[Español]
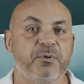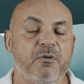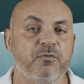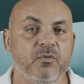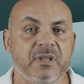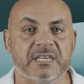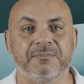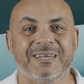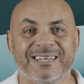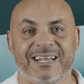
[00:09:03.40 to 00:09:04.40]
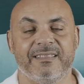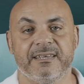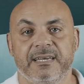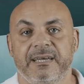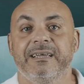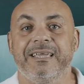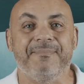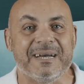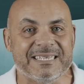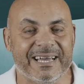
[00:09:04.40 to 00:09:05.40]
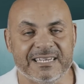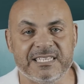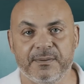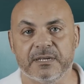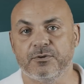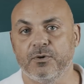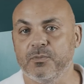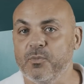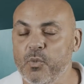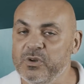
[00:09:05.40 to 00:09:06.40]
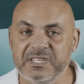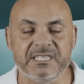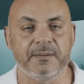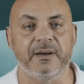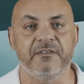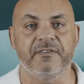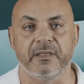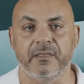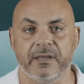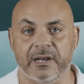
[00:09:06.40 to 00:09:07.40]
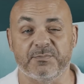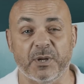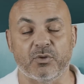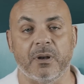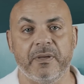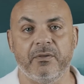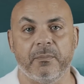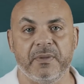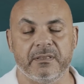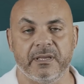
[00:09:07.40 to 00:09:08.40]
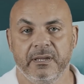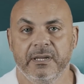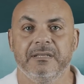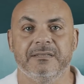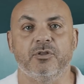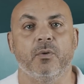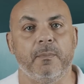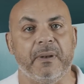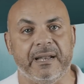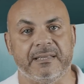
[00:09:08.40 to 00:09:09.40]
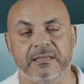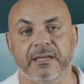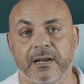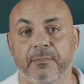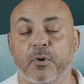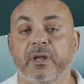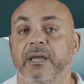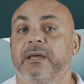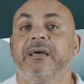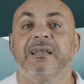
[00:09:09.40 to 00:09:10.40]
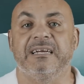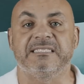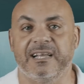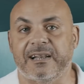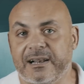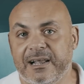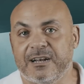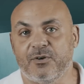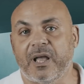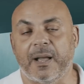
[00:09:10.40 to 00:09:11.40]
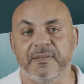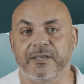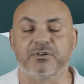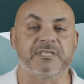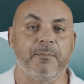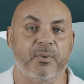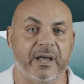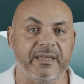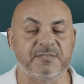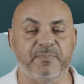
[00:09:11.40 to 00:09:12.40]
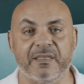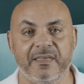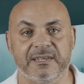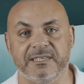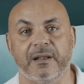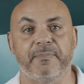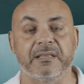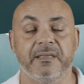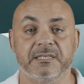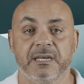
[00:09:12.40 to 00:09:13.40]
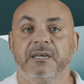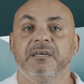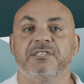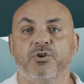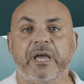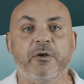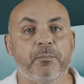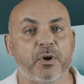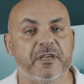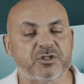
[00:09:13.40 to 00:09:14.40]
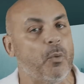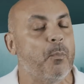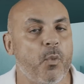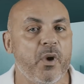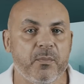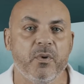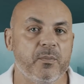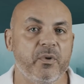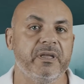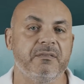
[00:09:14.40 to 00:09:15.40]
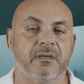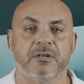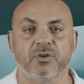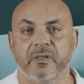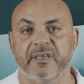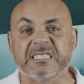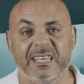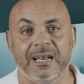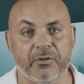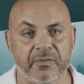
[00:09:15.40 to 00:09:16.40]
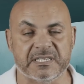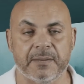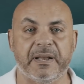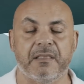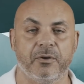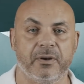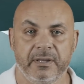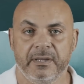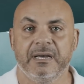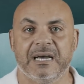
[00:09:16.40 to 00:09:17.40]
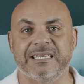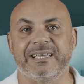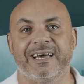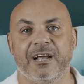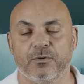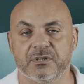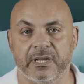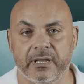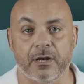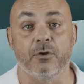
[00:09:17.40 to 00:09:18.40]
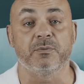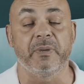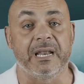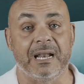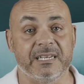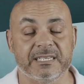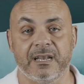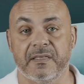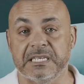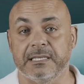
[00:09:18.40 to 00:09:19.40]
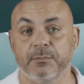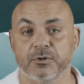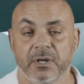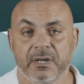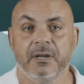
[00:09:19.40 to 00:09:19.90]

profundas, más grandes y más agresivas con muchísima diferencia respecto al medio ambiente de todo el planeta Tierra, porque las tierras raras lógicamente no están por ahí esparcidas y repartidas, sino que hay un proceso muy muy muy intenso de destilado y de separación hasta llegar a conseguir los minerales que necesitamos